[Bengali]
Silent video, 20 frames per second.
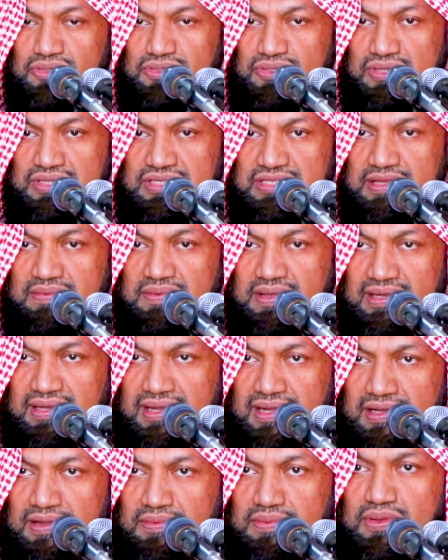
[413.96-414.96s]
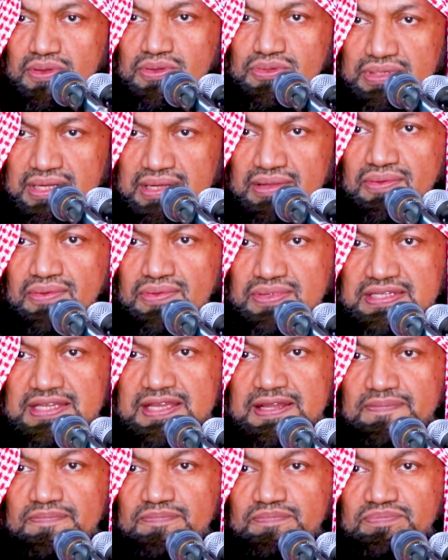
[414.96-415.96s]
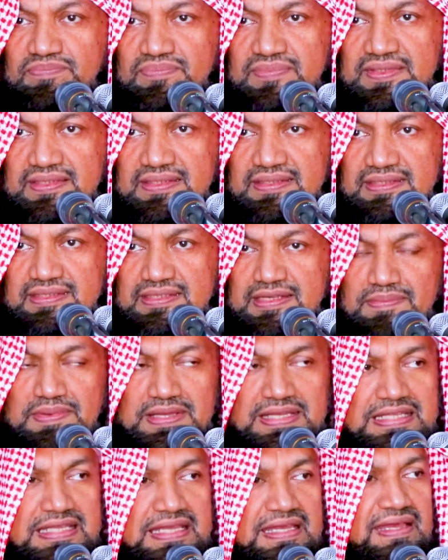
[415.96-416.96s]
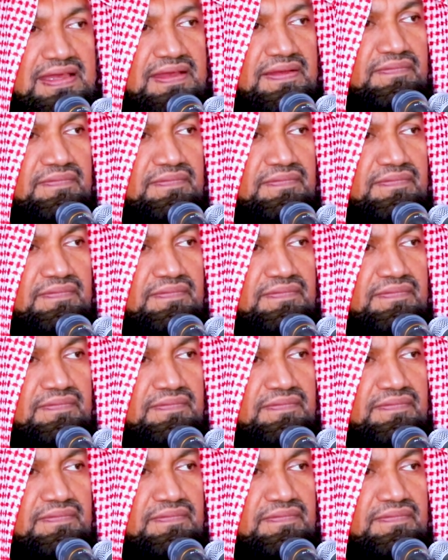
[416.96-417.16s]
অংশ হিসেবে আল্লাহ নবী ঘোষণা করছেন যে ব্যক্তি